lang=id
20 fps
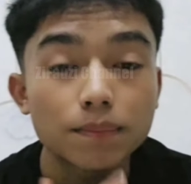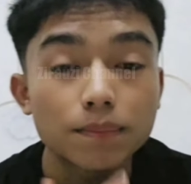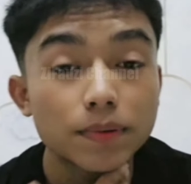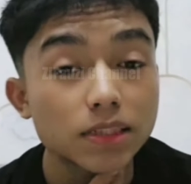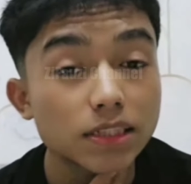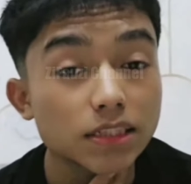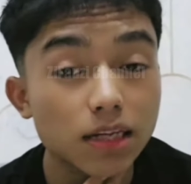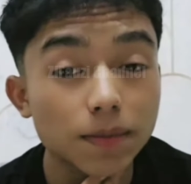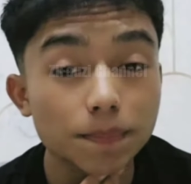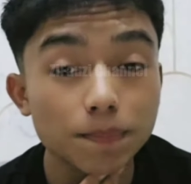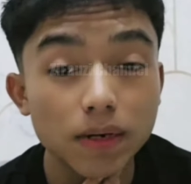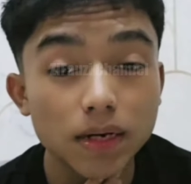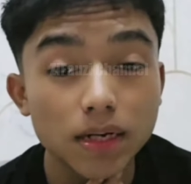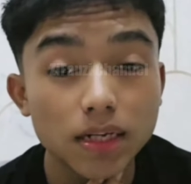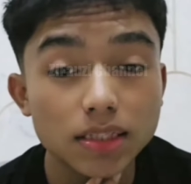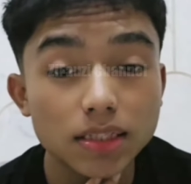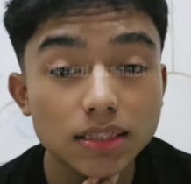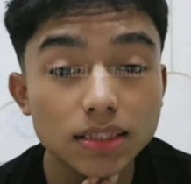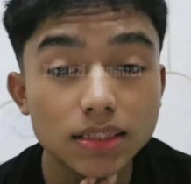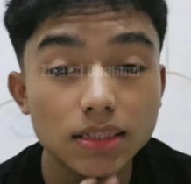pecinta
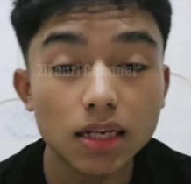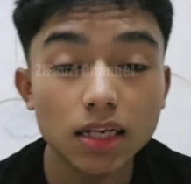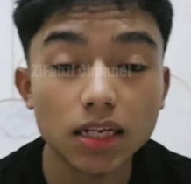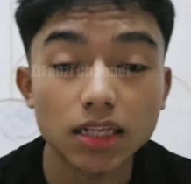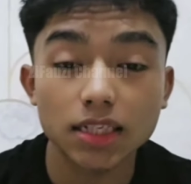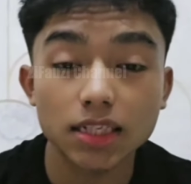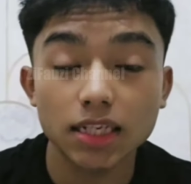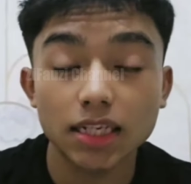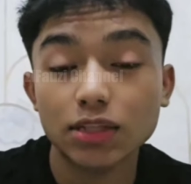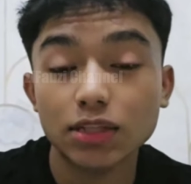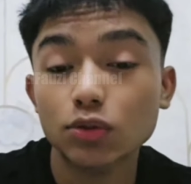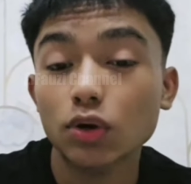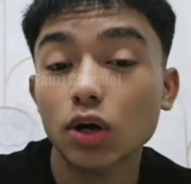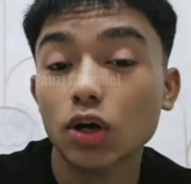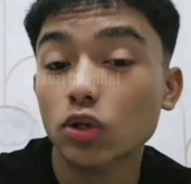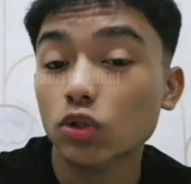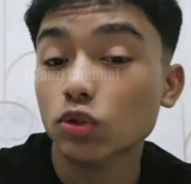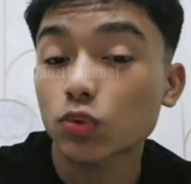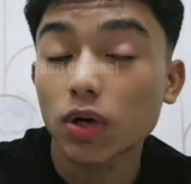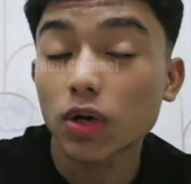pedas di sini tuh
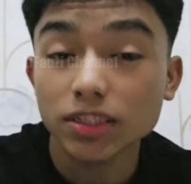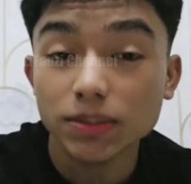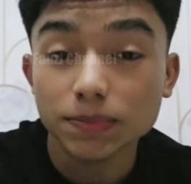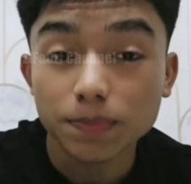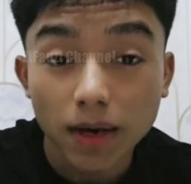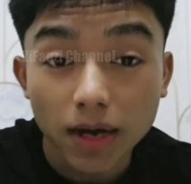harus wajib